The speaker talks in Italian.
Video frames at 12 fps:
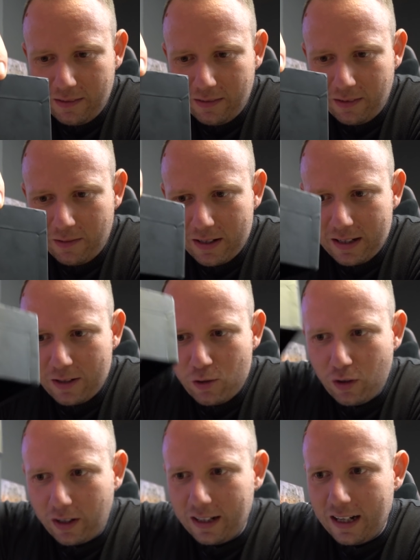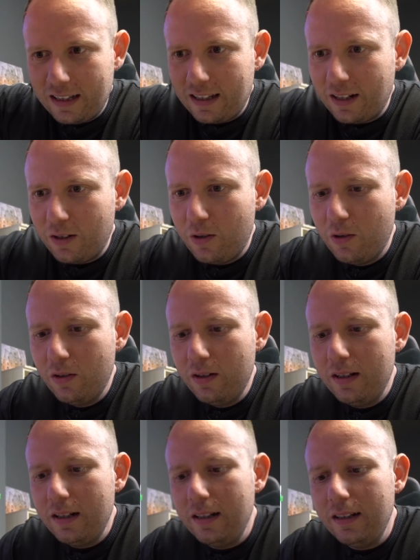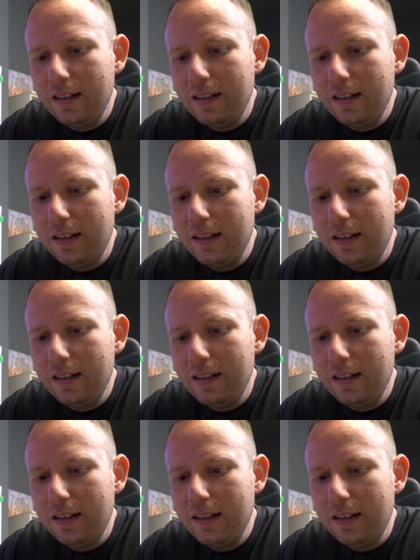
in questa giornata con...